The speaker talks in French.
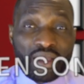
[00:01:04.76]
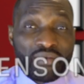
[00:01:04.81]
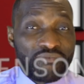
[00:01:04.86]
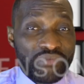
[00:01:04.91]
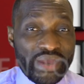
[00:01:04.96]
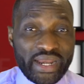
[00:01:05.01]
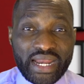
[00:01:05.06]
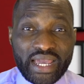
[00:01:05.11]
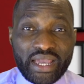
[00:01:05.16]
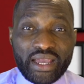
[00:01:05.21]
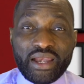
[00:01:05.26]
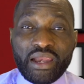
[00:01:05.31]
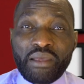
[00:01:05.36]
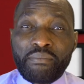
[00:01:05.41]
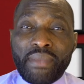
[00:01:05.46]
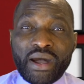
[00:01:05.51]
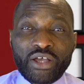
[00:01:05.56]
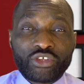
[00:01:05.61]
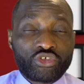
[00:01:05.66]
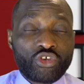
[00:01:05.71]
un venin. Le
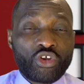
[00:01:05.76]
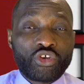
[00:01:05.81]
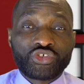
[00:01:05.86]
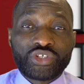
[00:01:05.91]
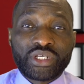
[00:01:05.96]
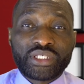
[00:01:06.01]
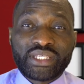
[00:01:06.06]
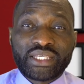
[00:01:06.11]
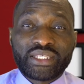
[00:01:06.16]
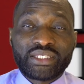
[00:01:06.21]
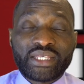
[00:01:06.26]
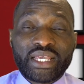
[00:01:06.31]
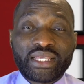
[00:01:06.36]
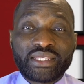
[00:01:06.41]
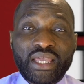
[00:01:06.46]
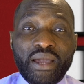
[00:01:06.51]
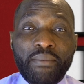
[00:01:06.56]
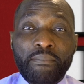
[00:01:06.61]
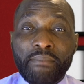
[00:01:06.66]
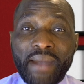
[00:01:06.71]
mensonge,
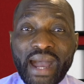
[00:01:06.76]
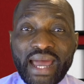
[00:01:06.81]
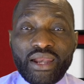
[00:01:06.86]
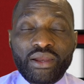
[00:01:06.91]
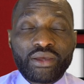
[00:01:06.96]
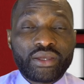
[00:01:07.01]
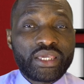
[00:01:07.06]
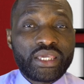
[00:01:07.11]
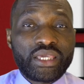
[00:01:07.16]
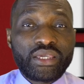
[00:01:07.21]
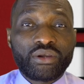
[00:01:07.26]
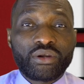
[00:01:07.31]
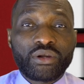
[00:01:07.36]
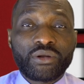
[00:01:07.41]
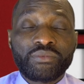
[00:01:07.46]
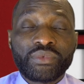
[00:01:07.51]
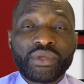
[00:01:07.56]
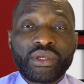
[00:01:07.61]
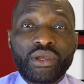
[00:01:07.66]
c'est un mal qui, euh,